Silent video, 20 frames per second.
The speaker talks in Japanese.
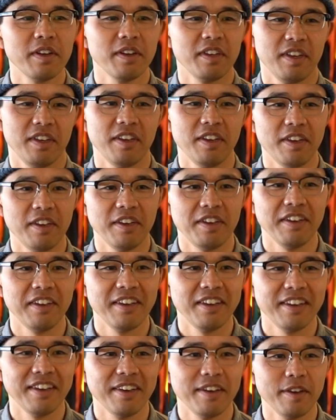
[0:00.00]

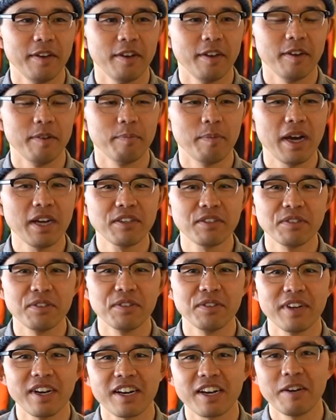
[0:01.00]
バッグ
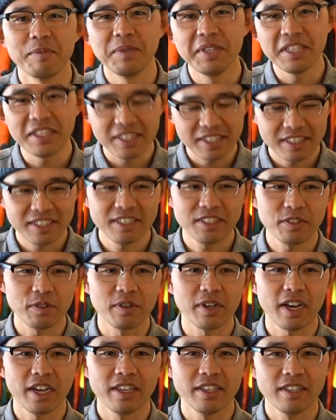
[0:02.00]
の中身紹
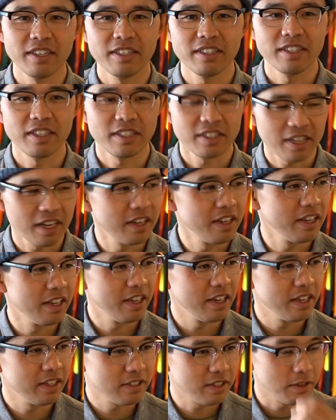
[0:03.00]
介でした。
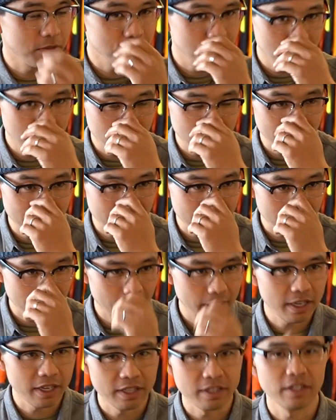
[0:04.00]
スタッフの池田
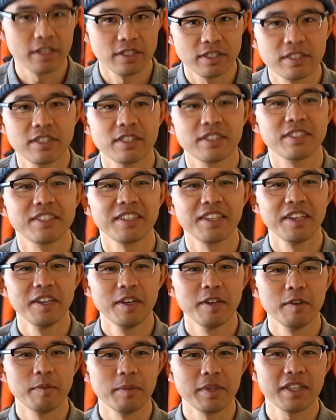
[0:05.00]
園です。
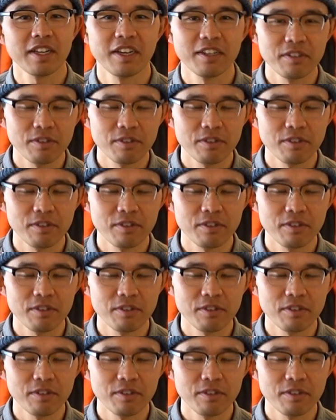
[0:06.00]
また